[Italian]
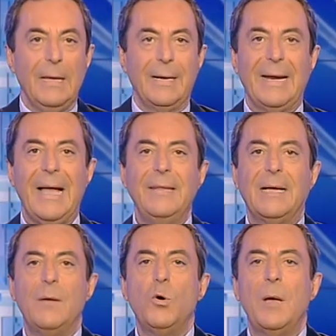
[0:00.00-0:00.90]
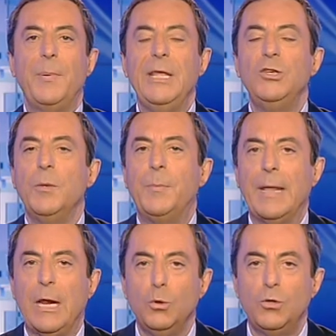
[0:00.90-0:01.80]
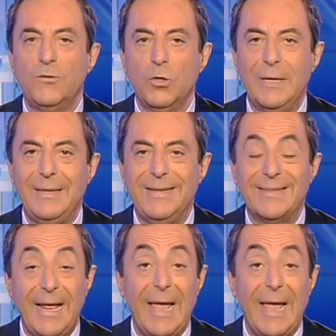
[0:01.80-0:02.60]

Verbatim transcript: Grande clamore a Parigi per l'uccisione di tre